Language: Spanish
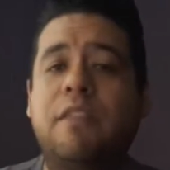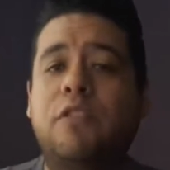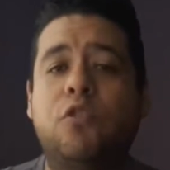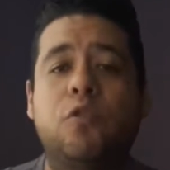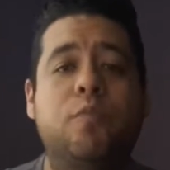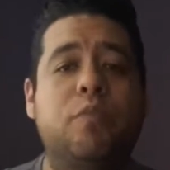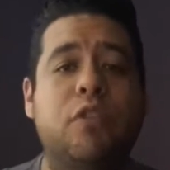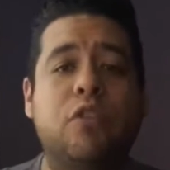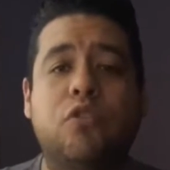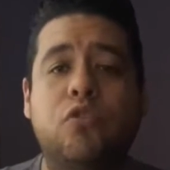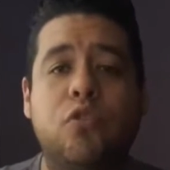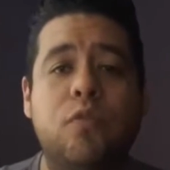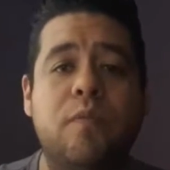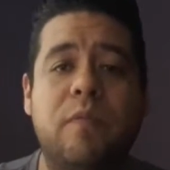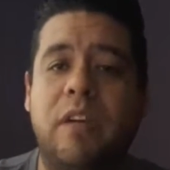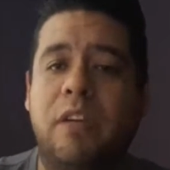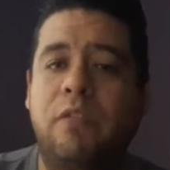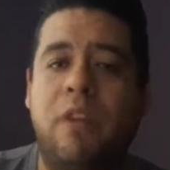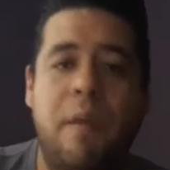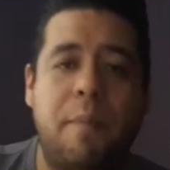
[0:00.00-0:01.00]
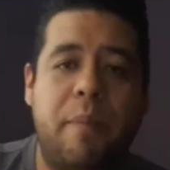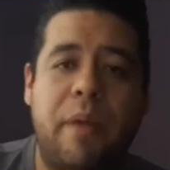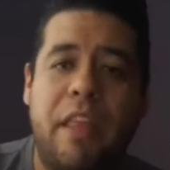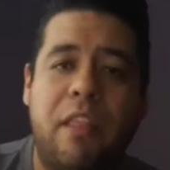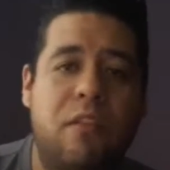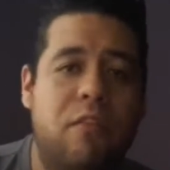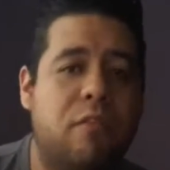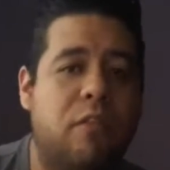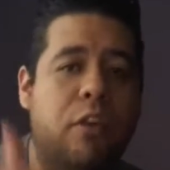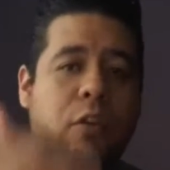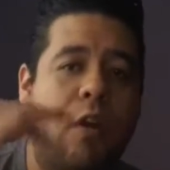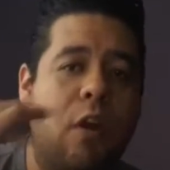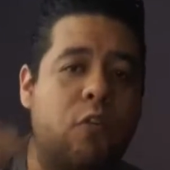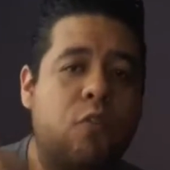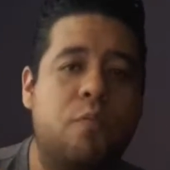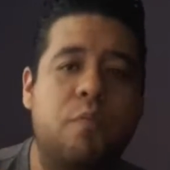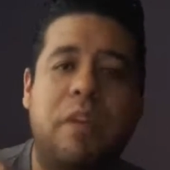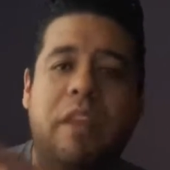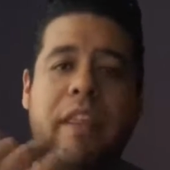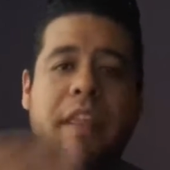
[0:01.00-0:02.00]
Yo sub por sub, güey, no hay pedo, güey. Yo
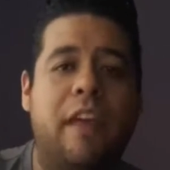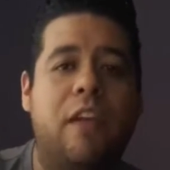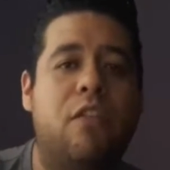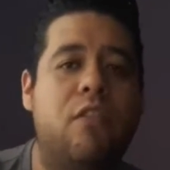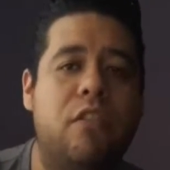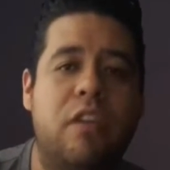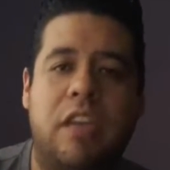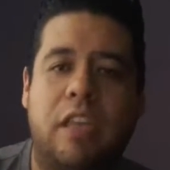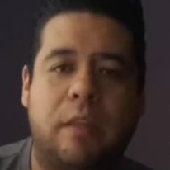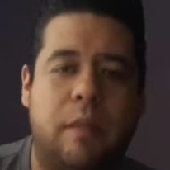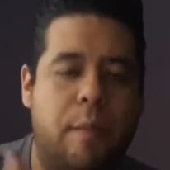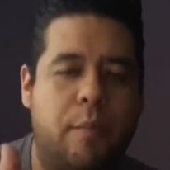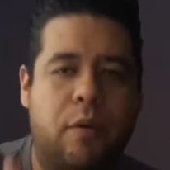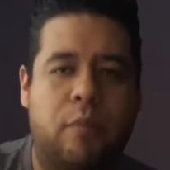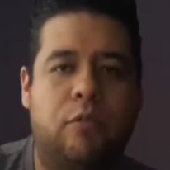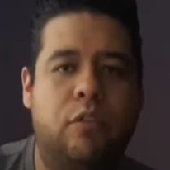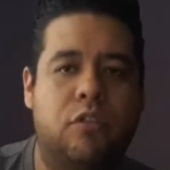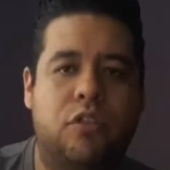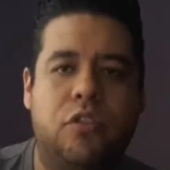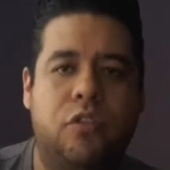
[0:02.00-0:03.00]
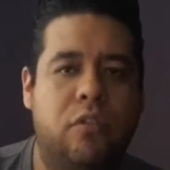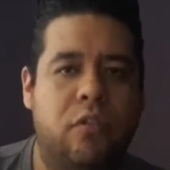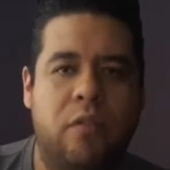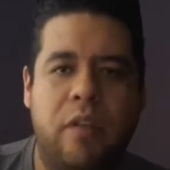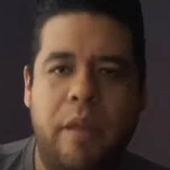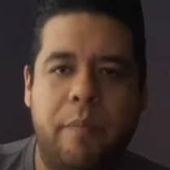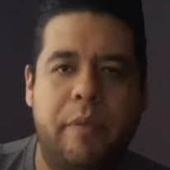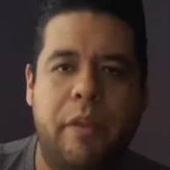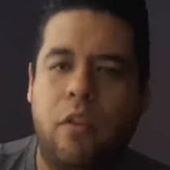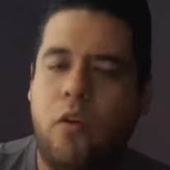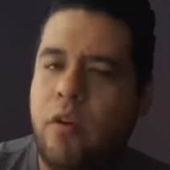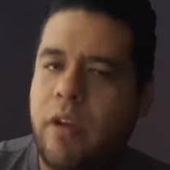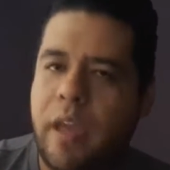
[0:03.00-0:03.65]
hago un video y te promociono, no hay pedo.